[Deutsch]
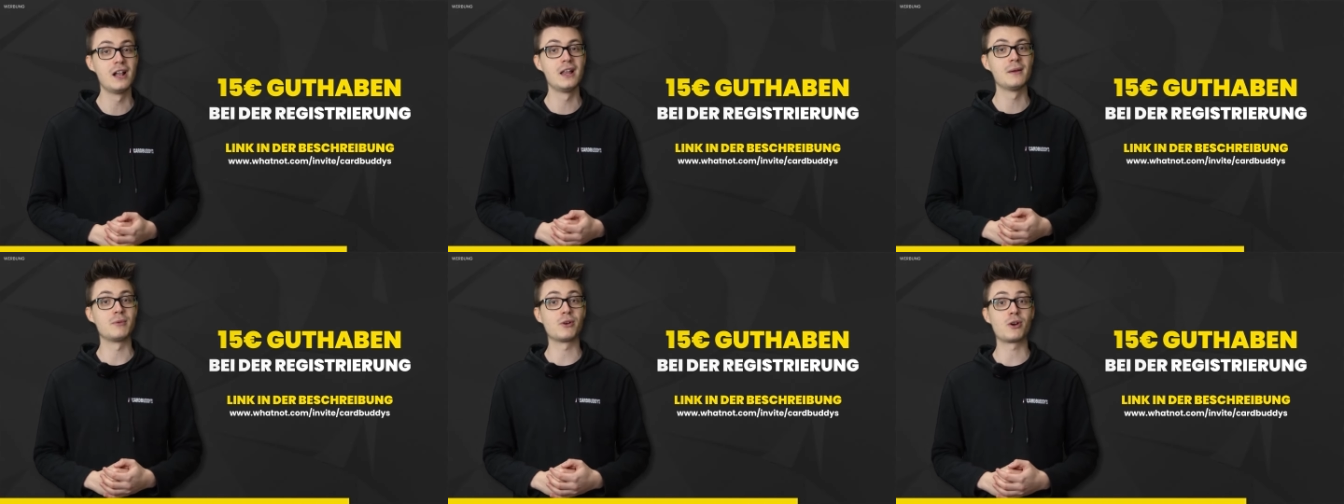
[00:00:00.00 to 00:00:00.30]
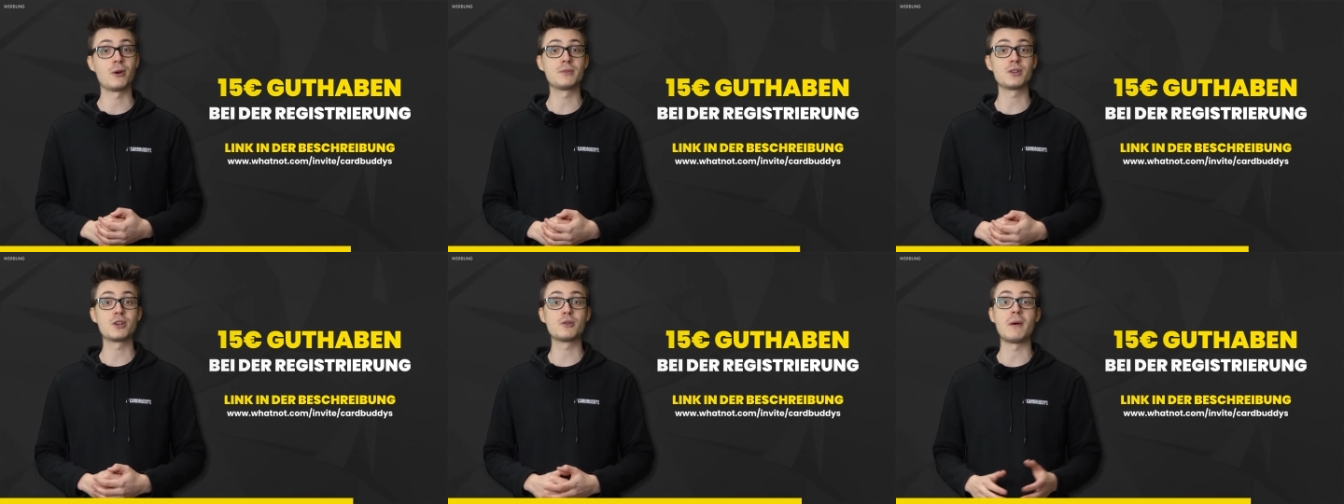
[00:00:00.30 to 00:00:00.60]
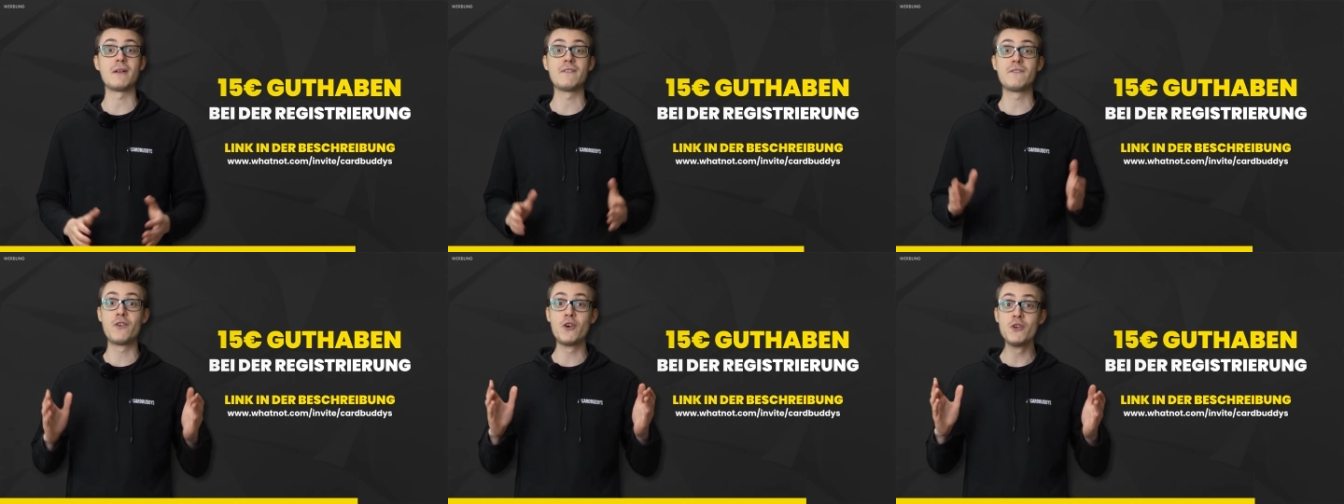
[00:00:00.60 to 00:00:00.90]
bekommt ihr
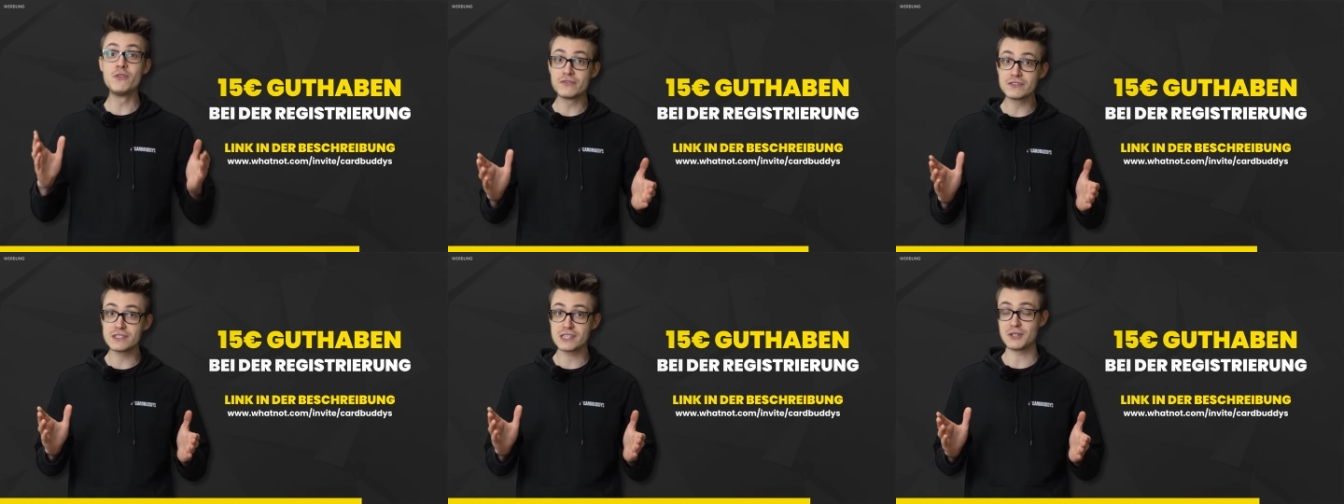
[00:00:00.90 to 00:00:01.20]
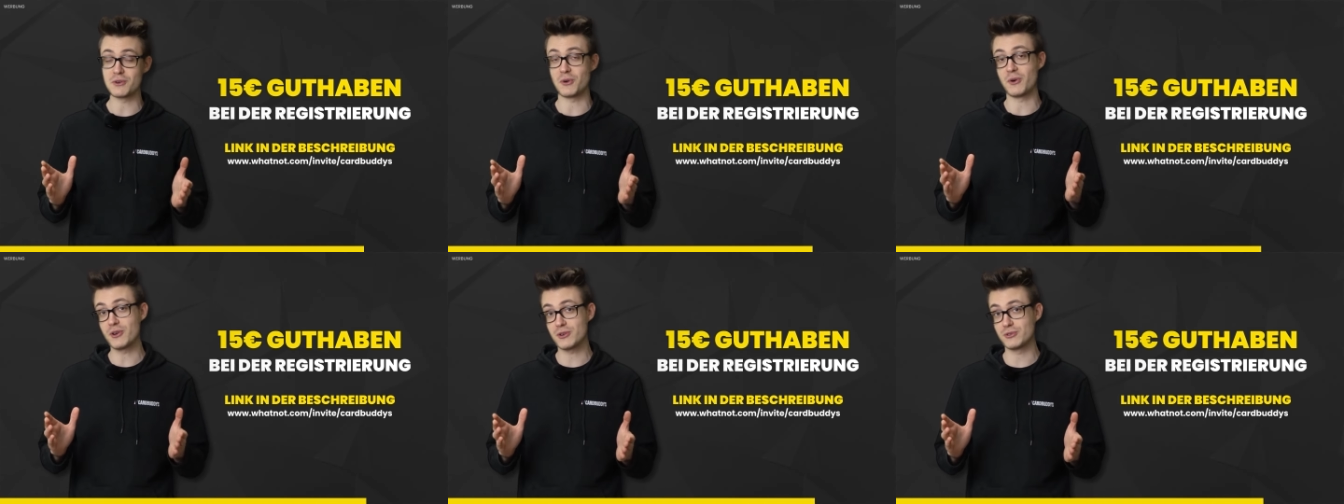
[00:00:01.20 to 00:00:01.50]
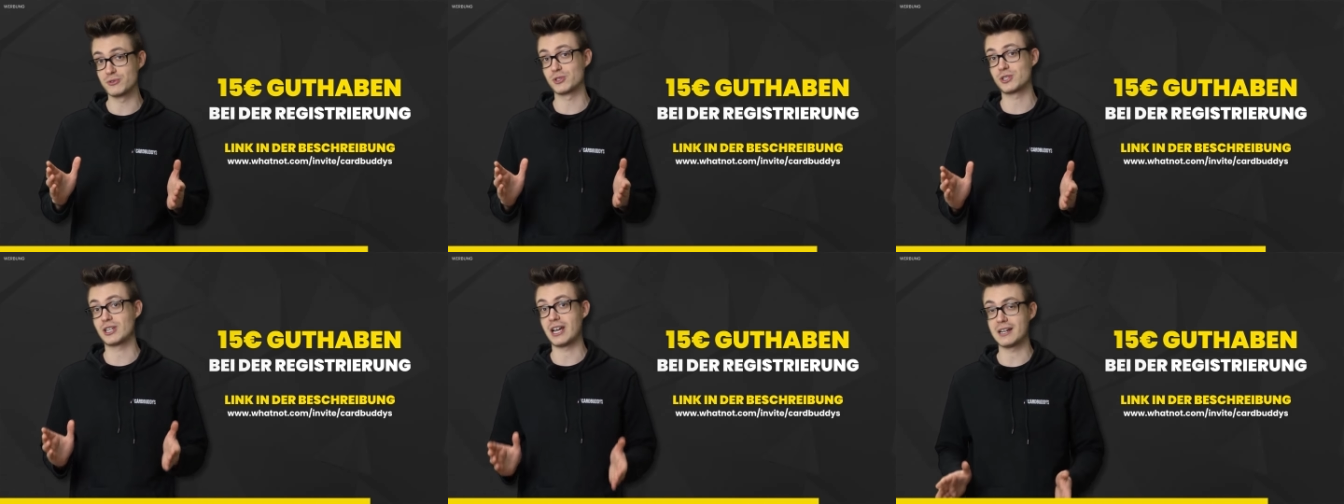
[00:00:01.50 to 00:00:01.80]
nochmal 15
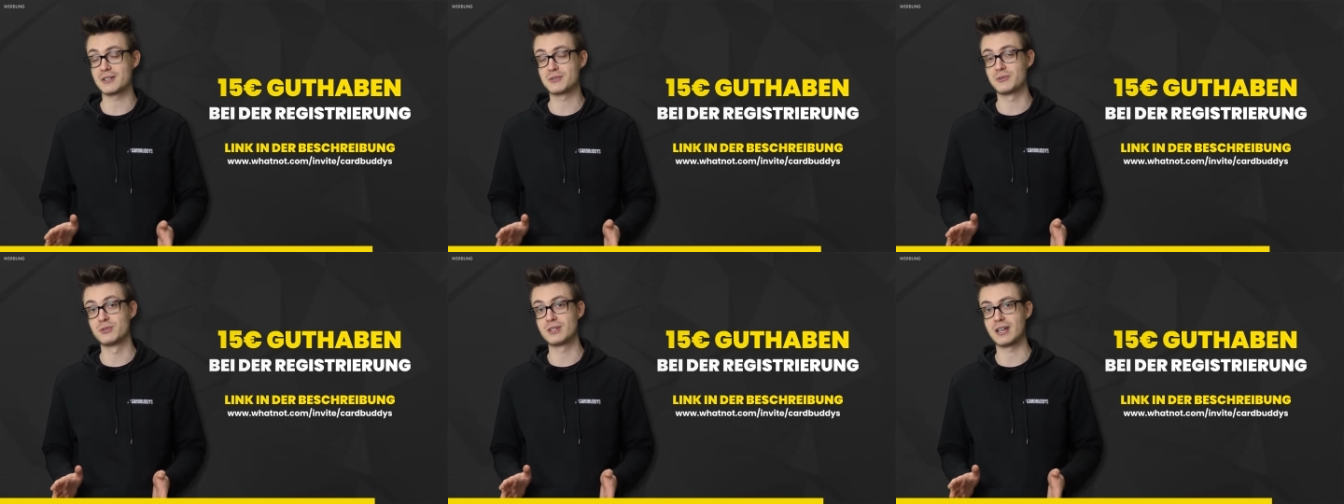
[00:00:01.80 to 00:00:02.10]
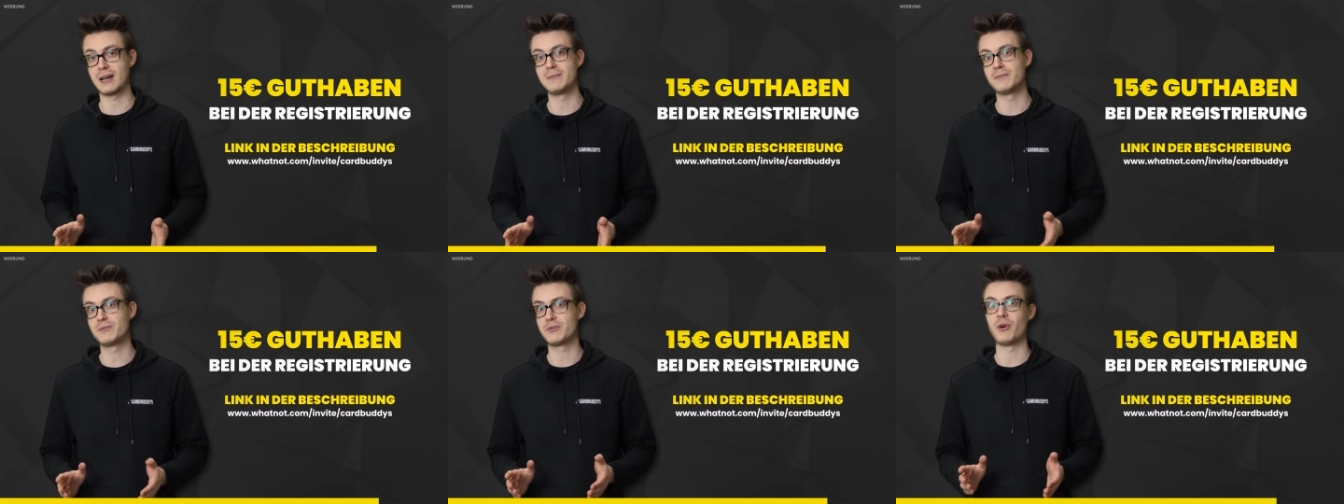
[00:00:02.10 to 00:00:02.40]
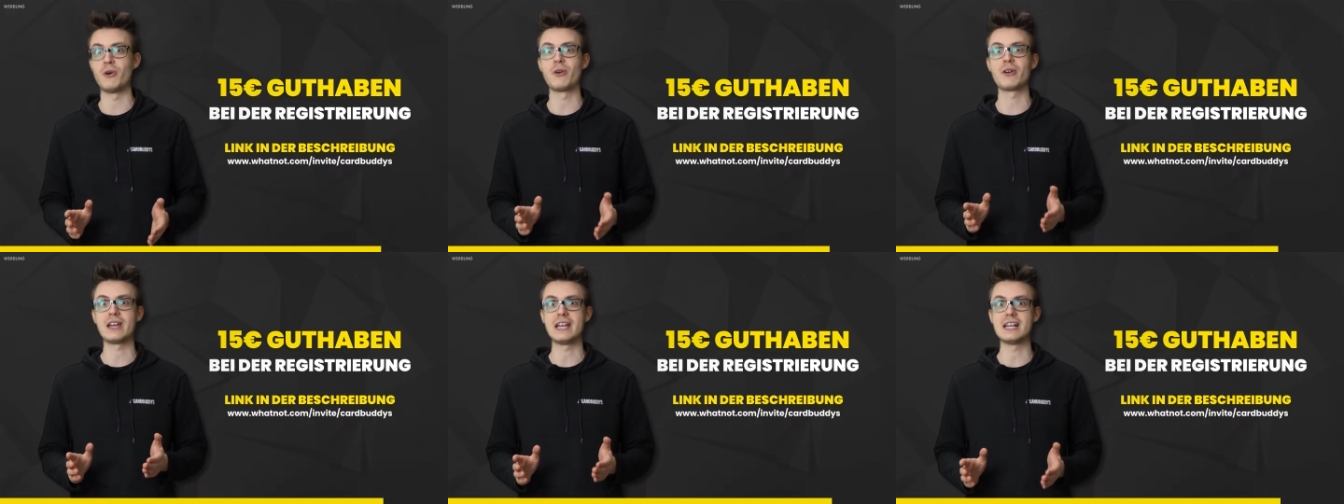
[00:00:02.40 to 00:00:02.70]
Euro Startguthaben für
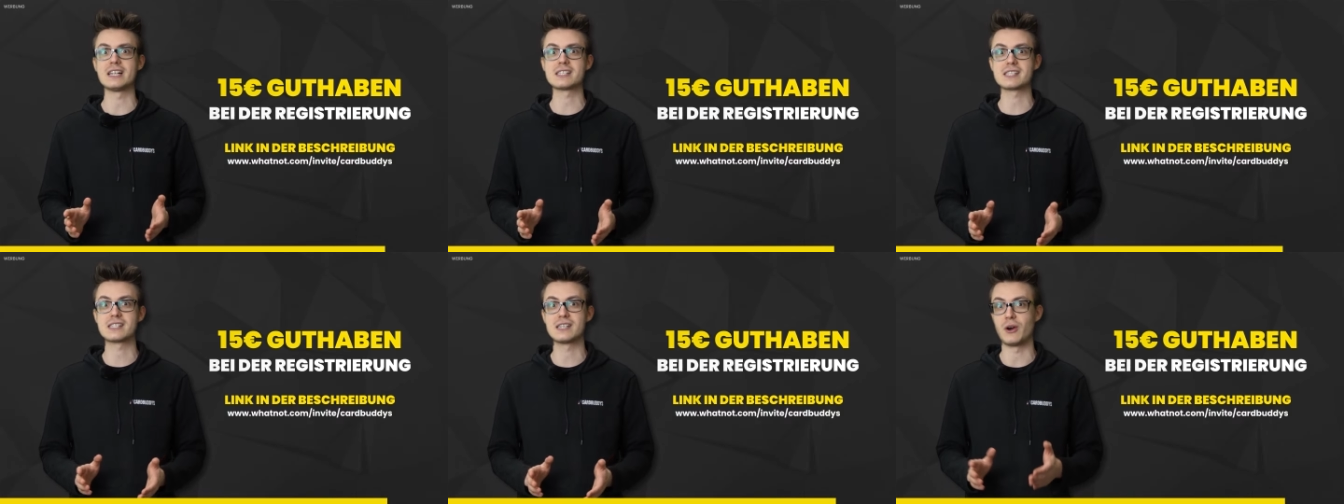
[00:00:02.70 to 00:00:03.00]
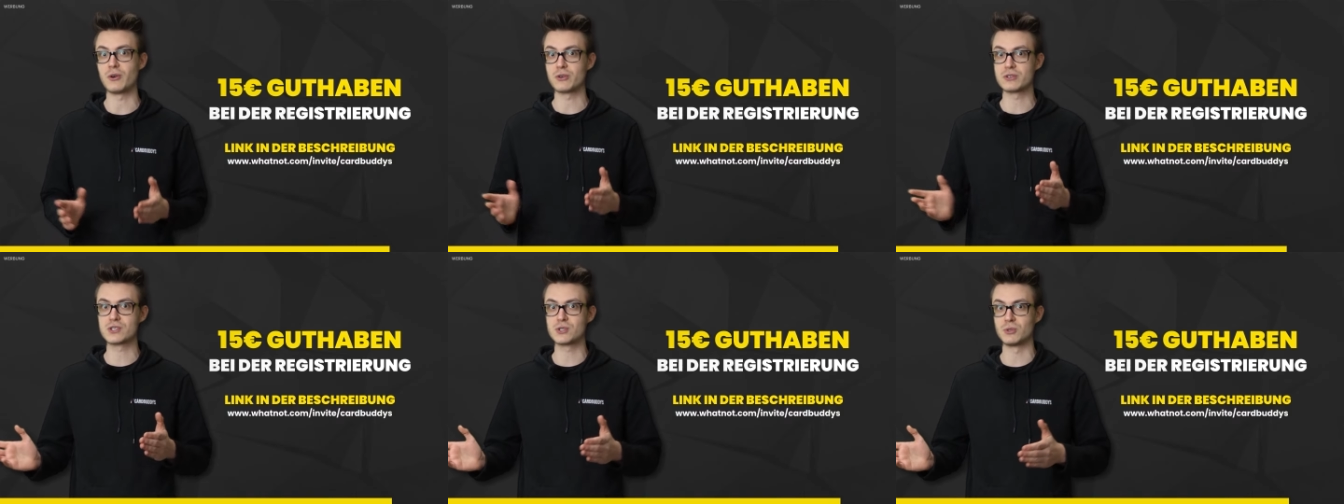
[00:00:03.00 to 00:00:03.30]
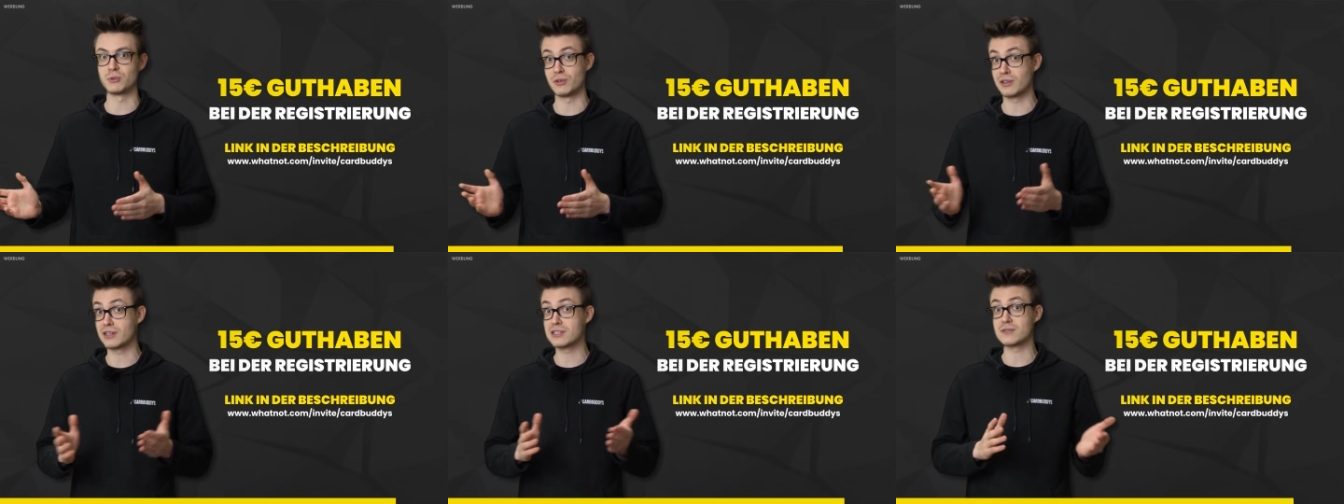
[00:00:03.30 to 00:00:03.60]
eure ersten
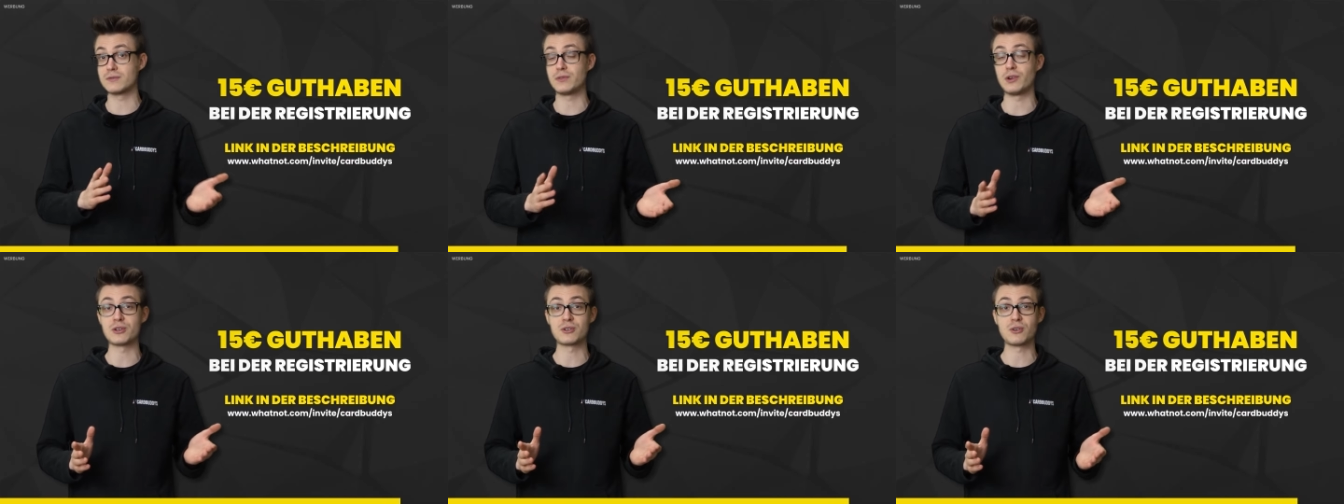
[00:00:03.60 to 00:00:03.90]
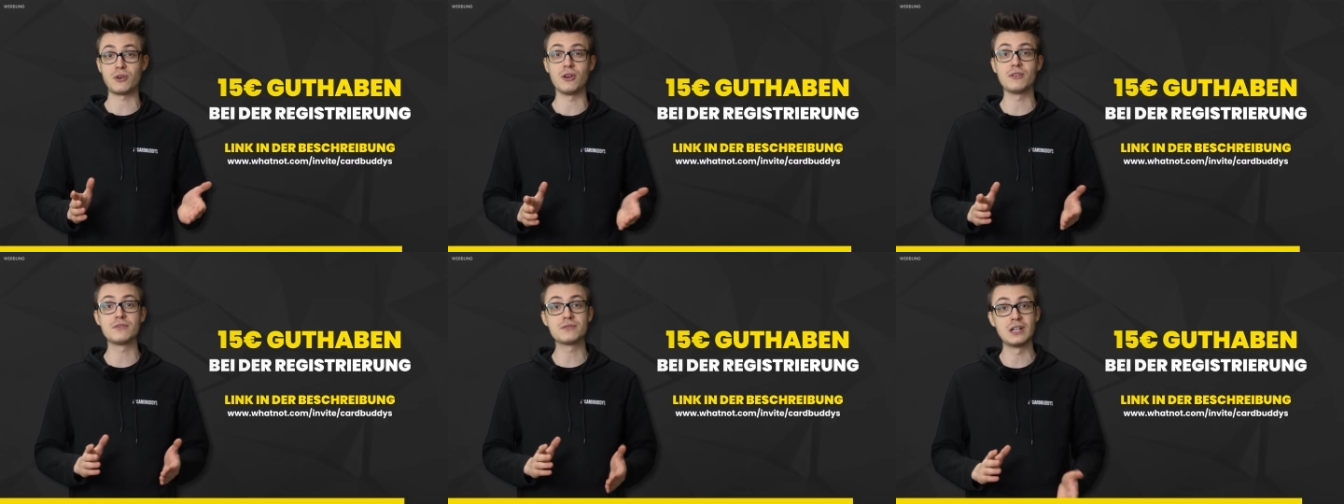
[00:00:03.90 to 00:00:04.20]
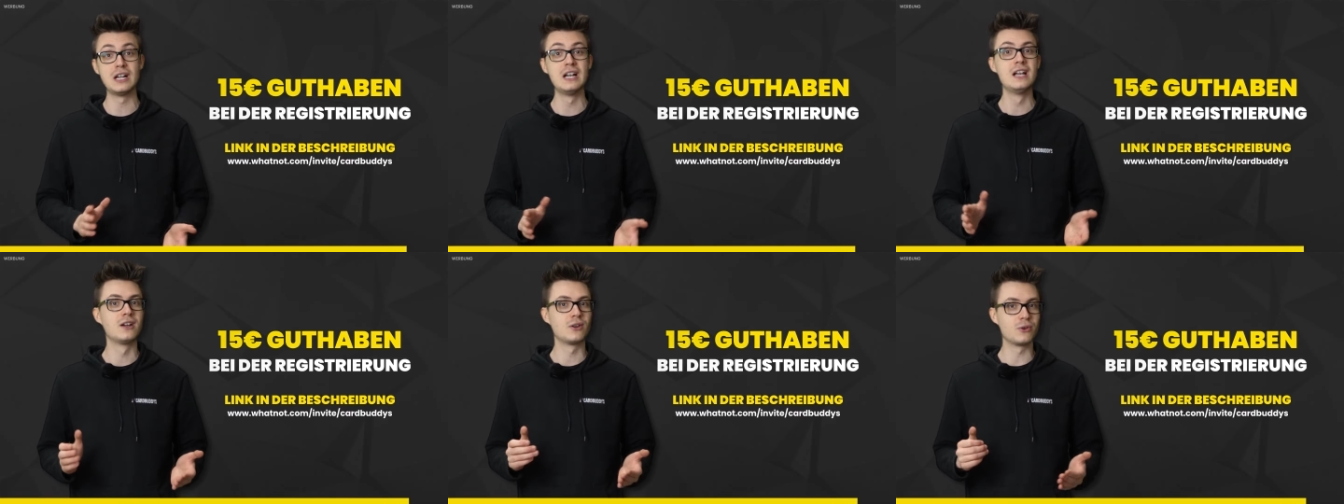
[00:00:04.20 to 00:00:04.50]
Auktionen oder Sofortkäufe.